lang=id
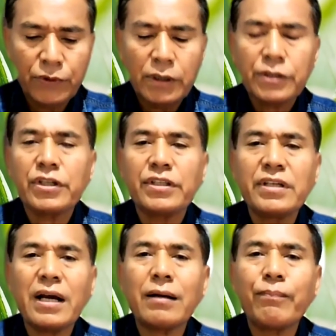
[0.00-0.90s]

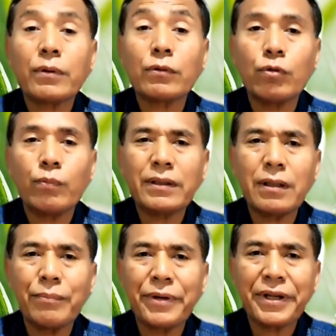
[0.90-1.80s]
sejak
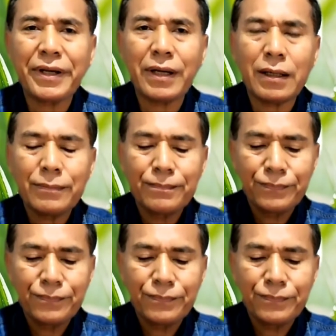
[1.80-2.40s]
pertobatan mereka